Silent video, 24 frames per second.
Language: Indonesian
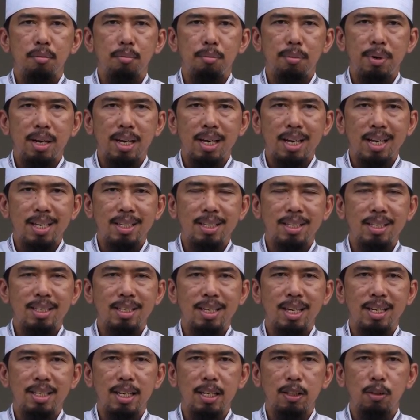maka
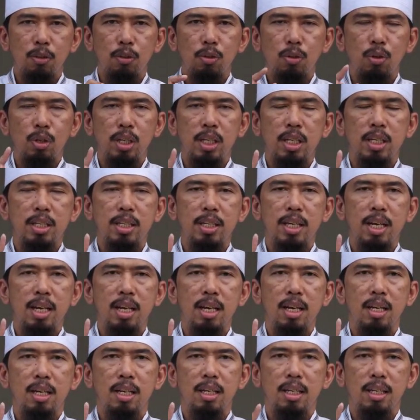sejak satu Zulhijjah
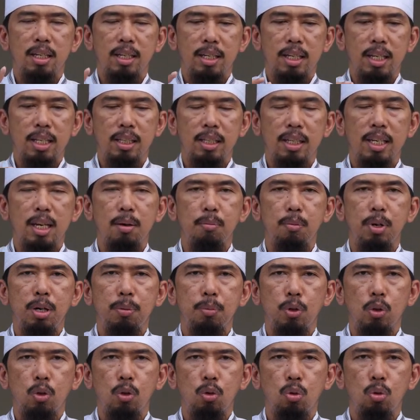dia tidak boleh
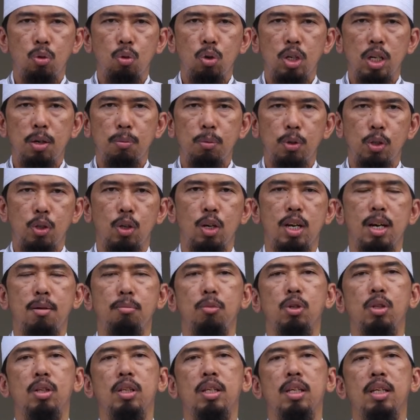potong kuku dan potong rambut.